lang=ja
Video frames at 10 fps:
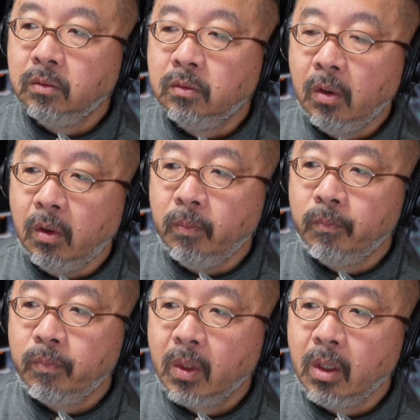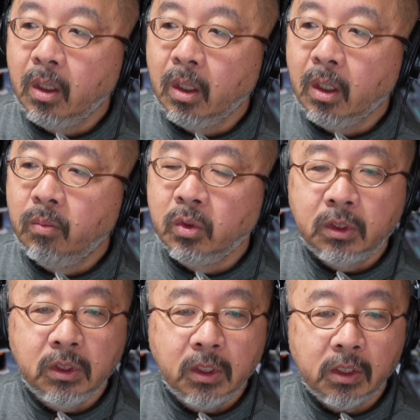クを、えー、持
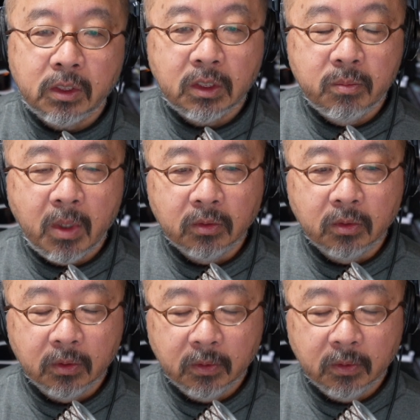ち逃げしてしまう